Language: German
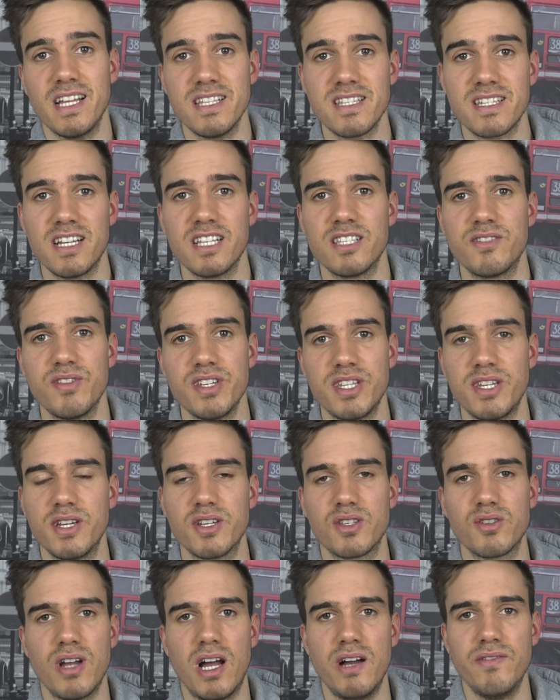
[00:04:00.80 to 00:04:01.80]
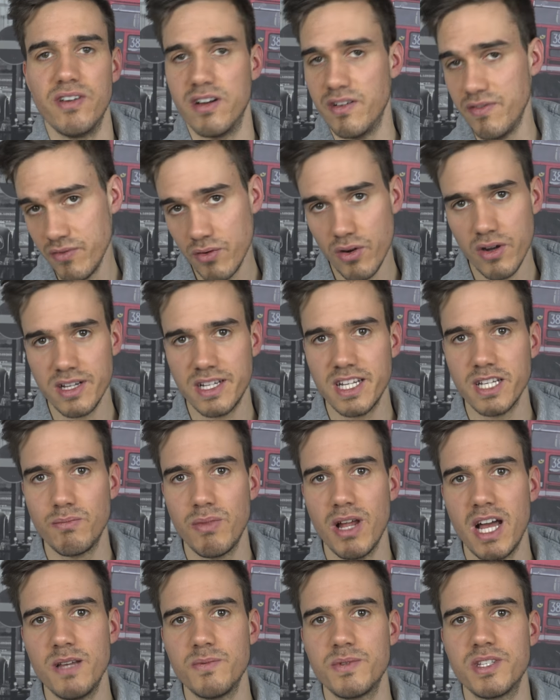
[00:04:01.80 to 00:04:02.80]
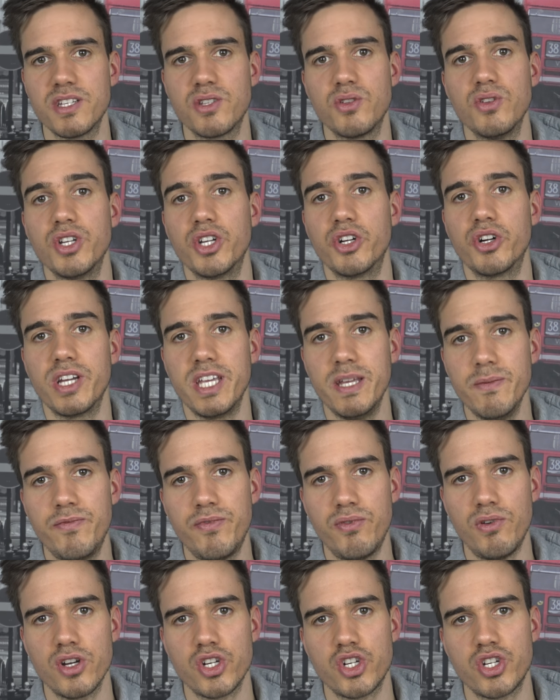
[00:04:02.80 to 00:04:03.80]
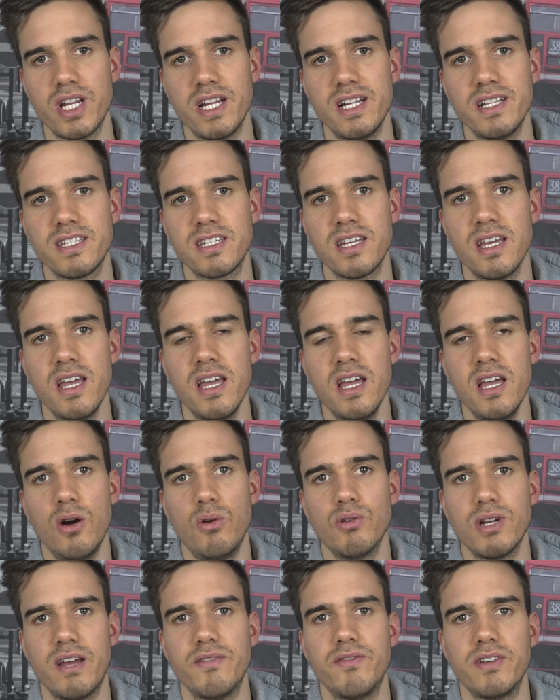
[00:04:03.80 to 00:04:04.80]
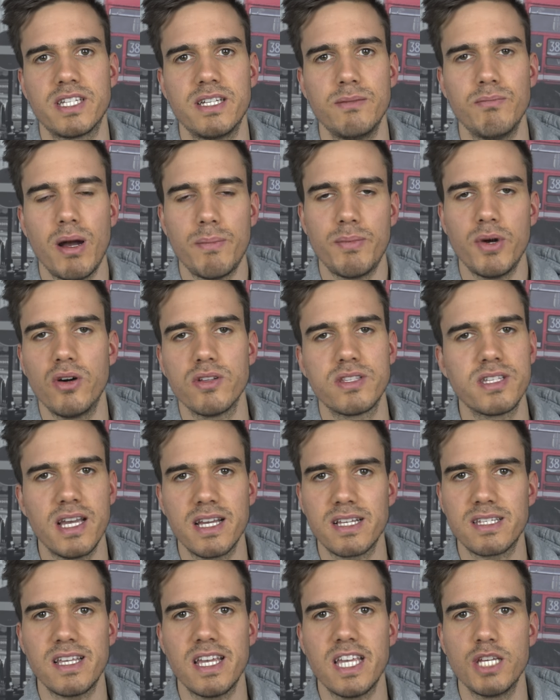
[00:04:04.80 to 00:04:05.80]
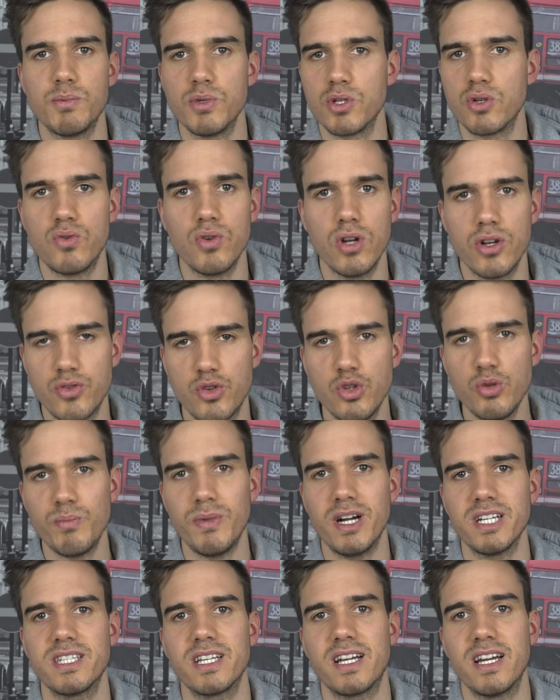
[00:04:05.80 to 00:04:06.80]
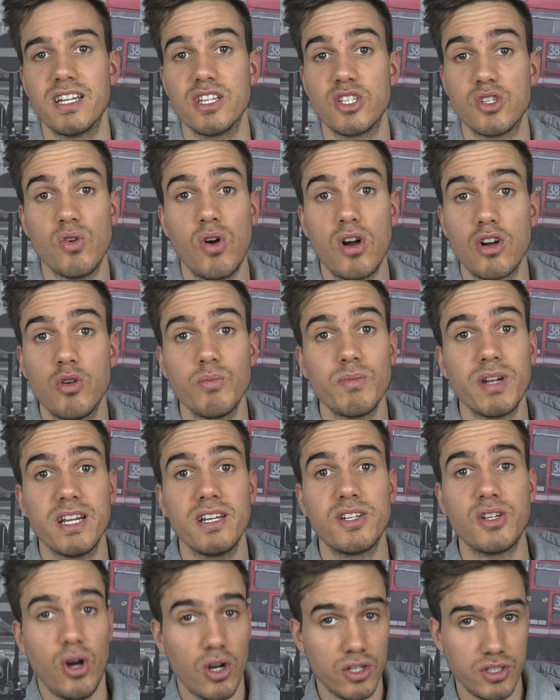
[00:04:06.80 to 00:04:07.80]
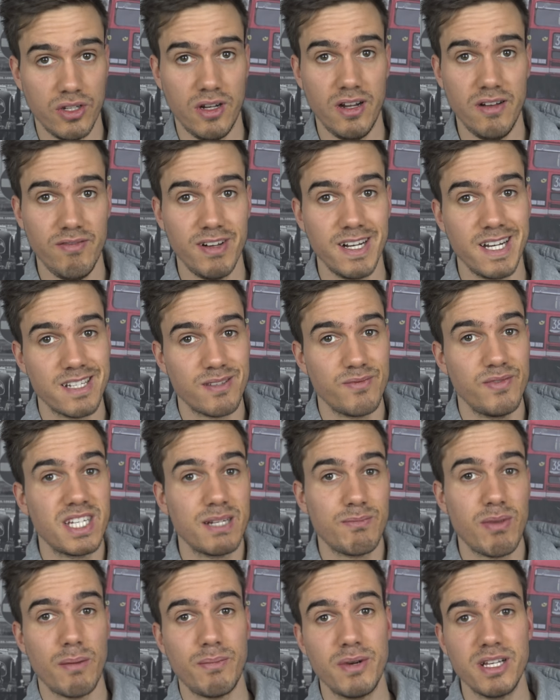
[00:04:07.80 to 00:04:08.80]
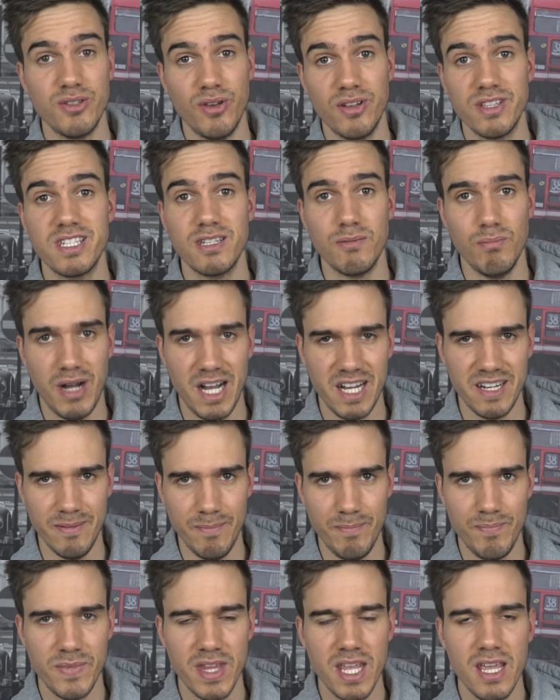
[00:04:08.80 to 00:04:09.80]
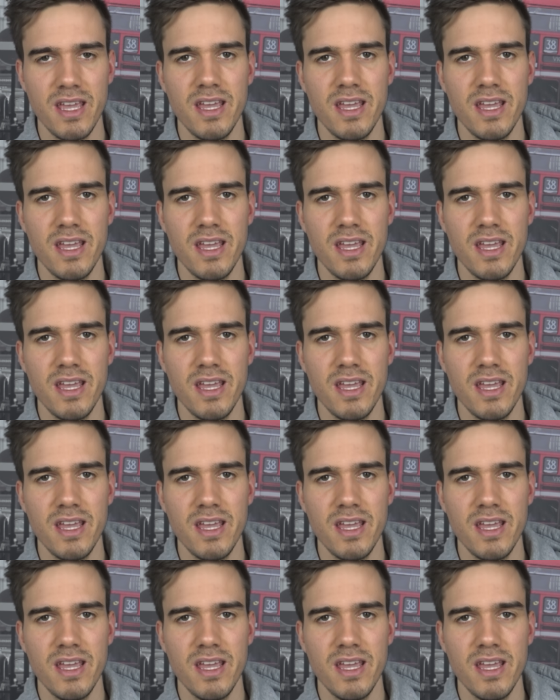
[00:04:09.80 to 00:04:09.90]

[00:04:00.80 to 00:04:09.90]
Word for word: Ganz, ganz wichtig, dass du einfach freundlich bleibst, dass du dich auch ihm vorstellst und einfach dem Papa auch zeigst, hey, ich bin ein cooler Typ, mach dir keine Sorge um deine Tochter, weil das wird der Papa sonst machen.